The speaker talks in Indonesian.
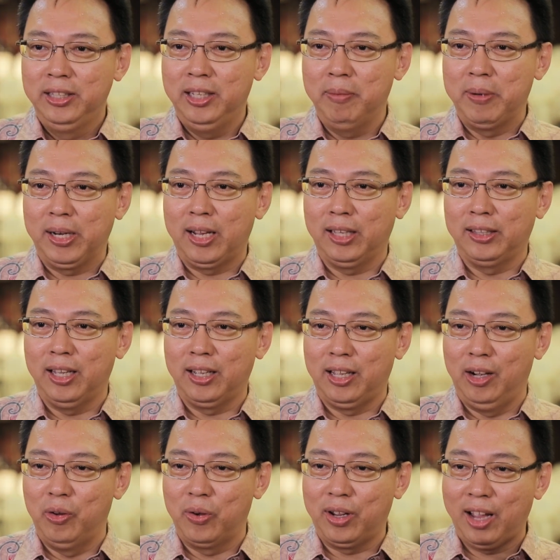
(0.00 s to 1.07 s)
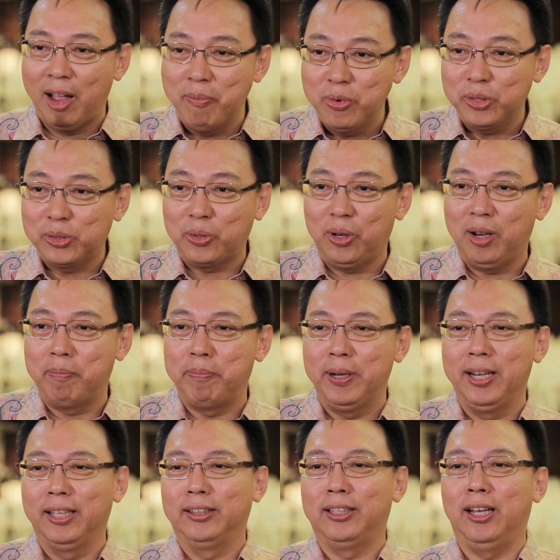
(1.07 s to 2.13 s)
dia berkata kalau kamu sekolah
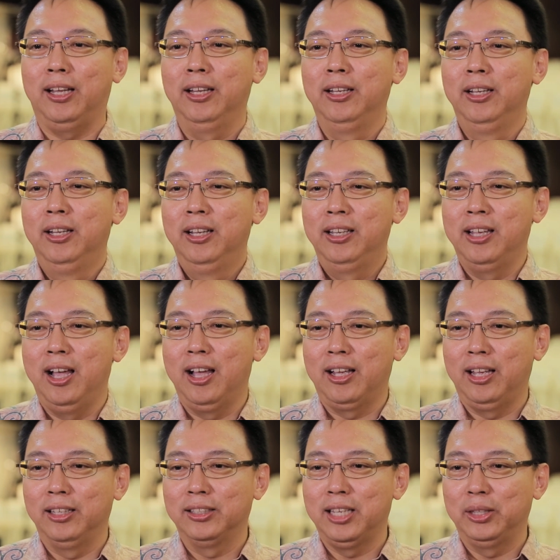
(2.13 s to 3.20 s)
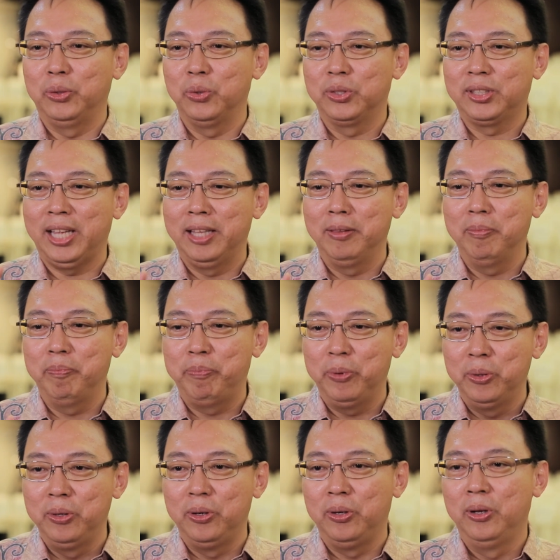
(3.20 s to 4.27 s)
pendeta nggak akan satu sen
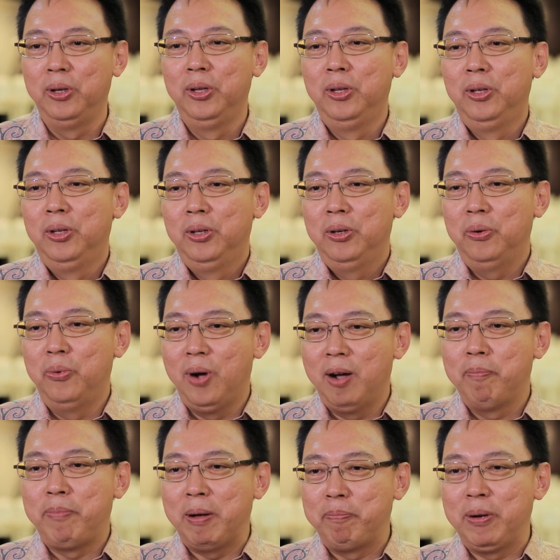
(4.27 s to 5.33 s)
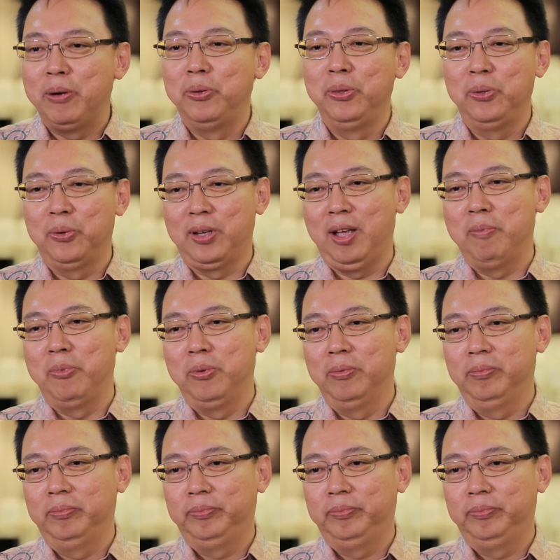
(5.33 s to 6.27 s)
pun uang papa untuk kamu.